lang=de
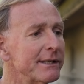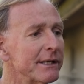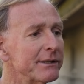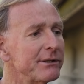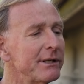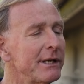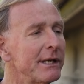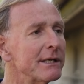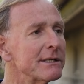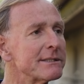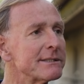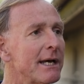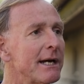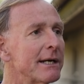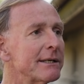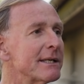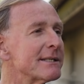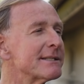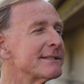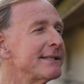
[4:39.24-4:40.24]
an der Theke
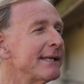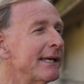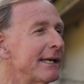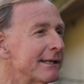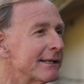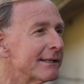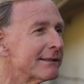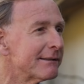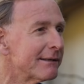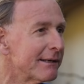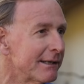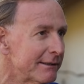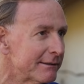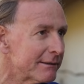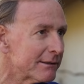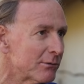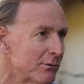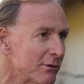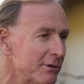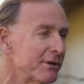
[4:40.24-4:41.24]
sagen, dass jeder
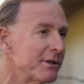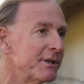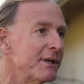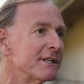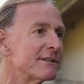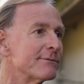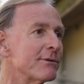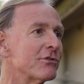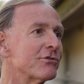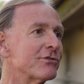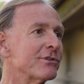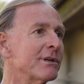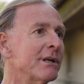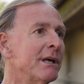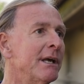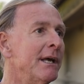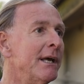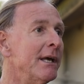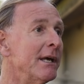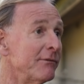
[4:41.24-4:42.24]
dritte Kunde inzwischen
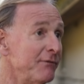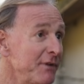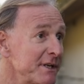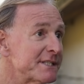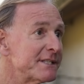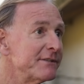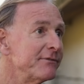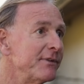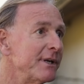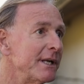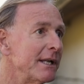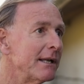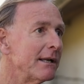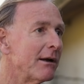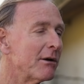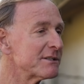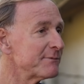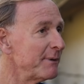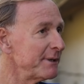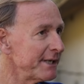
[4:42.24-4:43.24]
wissen
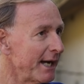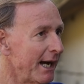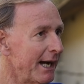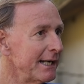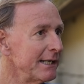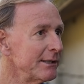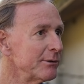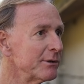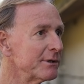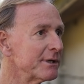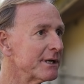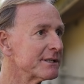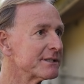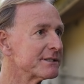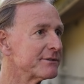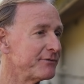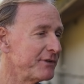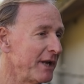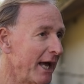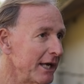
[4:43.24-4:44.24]
will, aus welcher Haltung
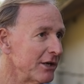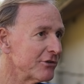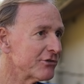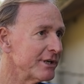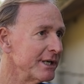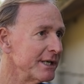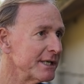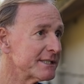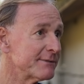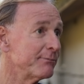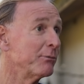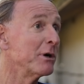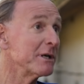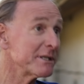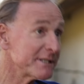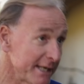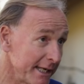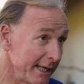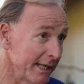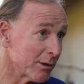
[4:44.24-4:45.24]
das Fleisch ist, wo
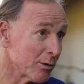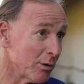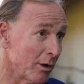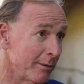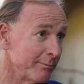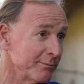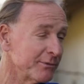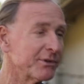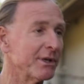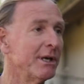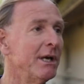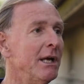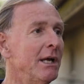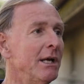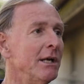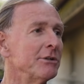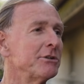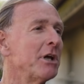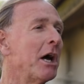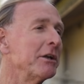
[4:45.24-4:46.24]
es herkommt,
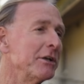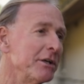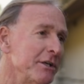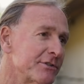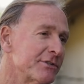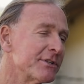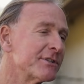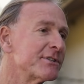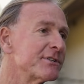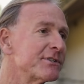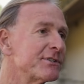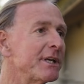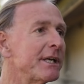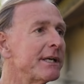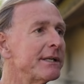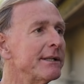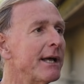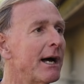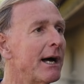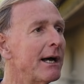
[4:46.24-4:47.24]
dann ist es ein
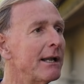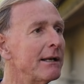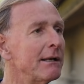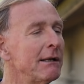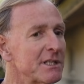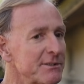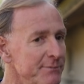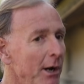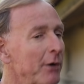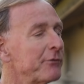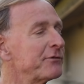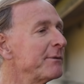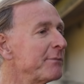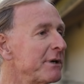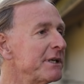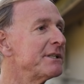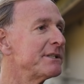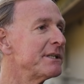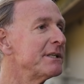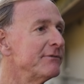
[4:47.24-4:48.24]
Signal, dass wir auf dem
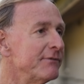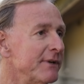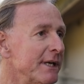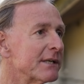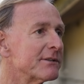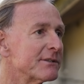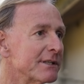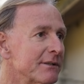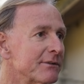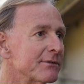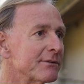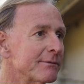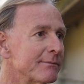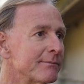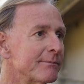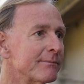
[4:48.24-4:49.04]
richtigen Weg sind.